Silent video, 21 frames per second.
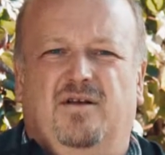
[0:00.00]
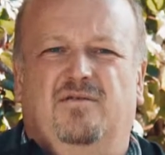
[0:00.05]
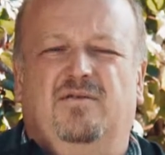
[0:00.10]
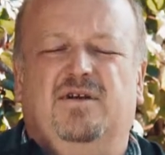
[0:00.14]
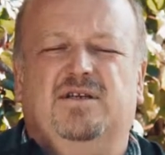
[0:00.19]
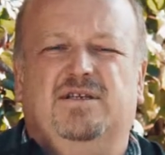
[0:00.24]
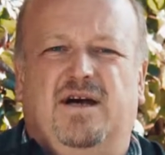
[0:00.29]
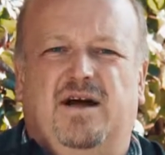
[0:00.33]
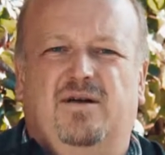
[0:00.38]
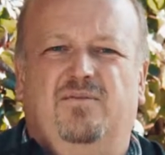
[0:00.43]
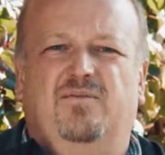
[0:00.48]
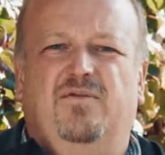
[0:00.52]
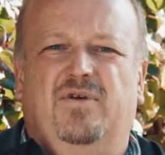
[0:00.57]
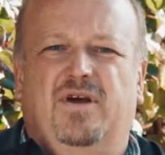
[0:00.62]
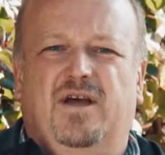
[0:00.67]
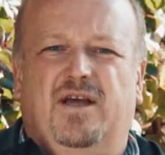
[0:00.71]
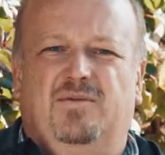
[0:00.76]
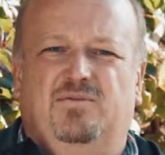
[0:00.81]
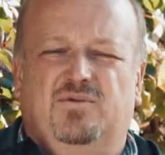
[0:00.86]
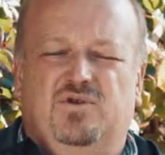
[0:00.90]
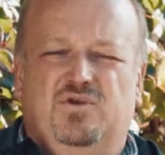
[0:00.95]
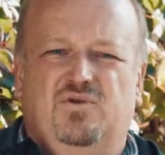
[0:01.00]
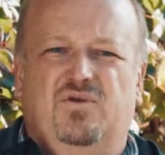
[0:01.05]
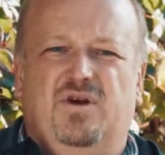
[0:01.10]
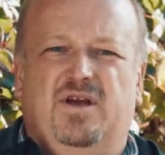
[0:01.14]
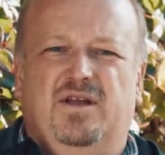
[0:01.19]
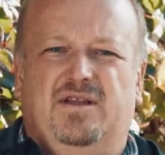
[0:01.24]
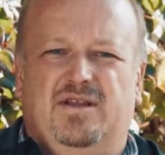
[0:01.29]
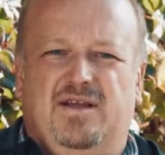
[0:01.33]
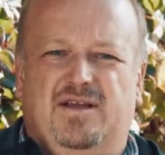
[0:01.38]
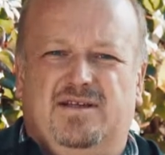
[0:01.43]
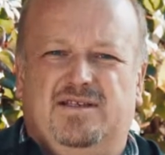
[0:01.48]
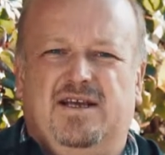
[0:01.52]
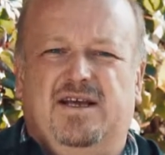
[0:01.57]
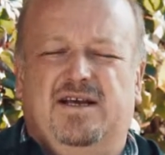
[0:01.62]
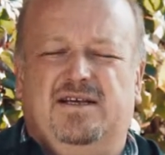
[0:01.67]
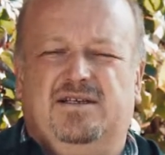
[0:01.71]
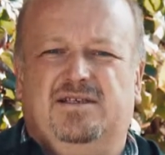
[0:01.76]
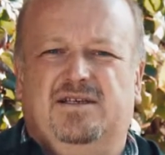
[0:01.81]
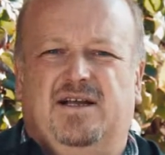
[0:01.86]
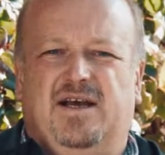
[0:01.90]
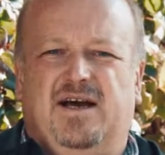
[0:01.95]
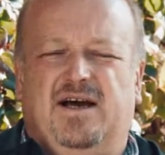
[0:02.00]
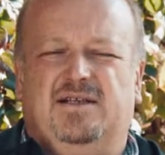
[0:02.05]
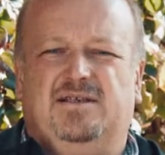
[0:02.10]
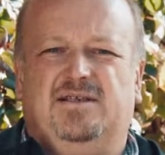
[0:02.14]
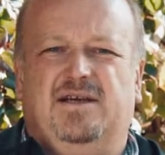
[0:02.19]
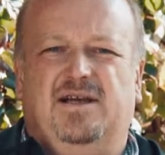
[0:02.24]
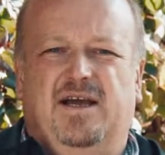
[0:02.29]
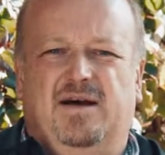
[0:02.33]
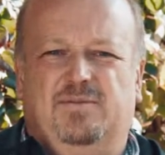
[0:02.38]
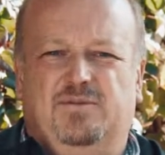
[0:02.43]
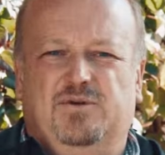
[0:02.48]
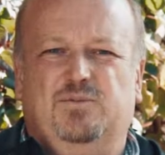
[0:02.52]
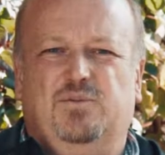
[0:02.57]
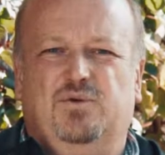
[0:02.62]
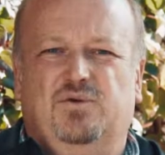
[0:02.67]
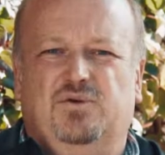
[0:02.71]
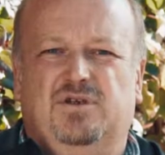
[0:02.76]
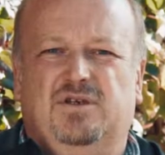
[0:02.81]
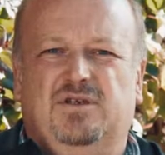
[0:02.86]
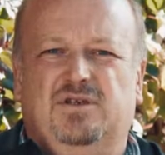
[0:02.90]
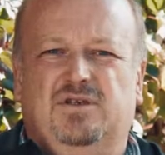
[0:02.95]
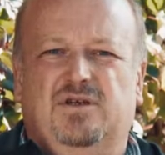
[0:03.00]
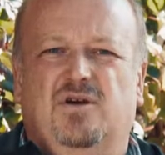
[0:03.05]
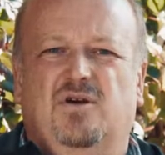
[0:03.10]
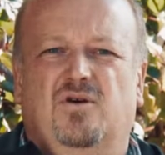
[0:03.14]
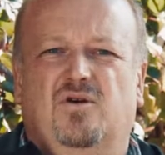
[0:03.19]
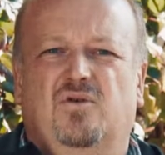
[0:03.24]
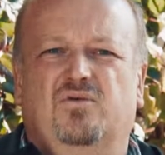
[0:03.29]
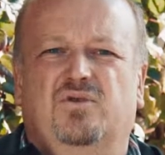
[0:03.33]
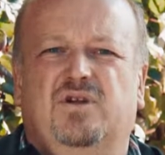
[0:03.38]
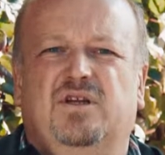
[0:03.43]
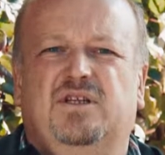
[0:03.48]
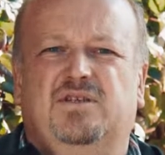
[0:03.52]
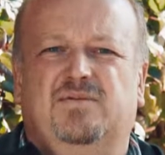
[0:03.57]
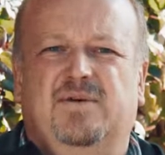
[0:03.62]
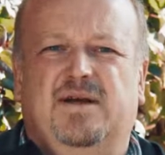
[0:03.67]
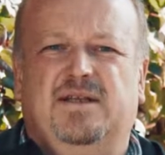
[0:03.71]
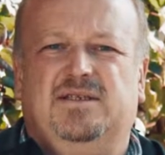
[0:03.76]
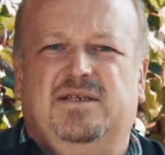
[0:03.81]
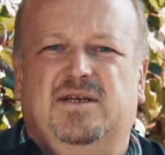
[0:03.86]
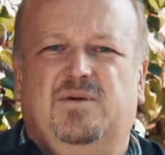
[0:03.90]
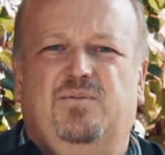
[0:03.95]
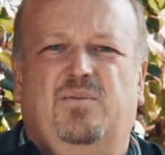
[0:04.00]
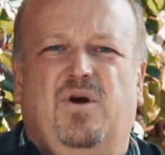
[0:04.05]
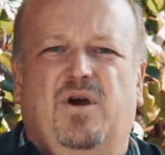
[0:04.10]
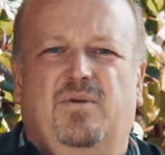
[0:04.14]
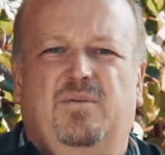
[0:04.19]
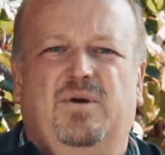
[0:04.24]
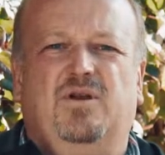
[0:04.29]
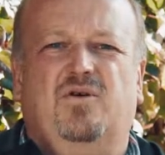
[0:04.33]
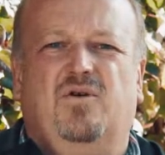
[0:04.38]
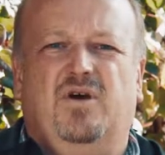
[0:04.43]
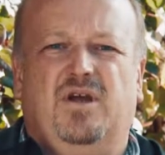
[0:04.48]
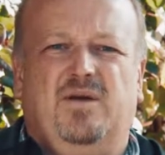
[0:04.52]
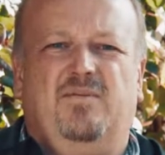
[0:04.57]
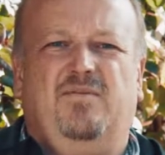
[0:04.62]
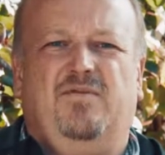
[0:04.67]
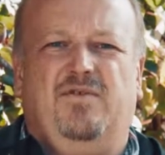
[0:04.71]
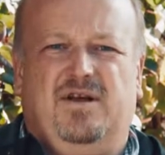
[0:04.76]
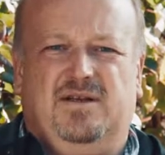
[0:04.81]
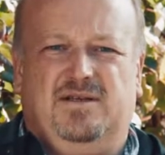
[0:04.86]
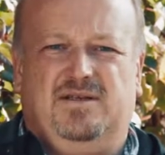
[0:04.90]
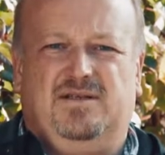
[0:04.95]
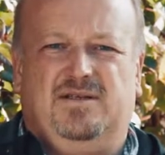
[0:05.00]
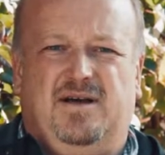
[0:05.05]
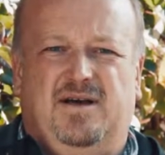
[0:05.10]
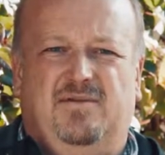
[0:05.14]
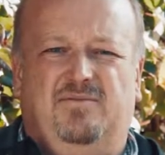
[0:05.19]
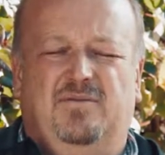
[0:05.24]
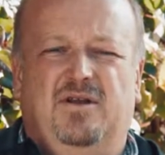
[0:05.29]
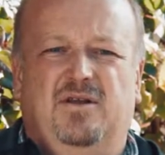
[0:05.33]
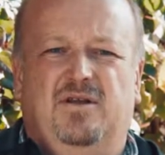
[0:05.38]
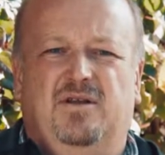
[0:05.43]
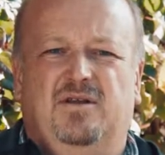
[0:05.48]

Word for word: Weshalb wir im Zuge des ersten Grazer Herbstputzes 120 Bäume neu gepflanzt haben,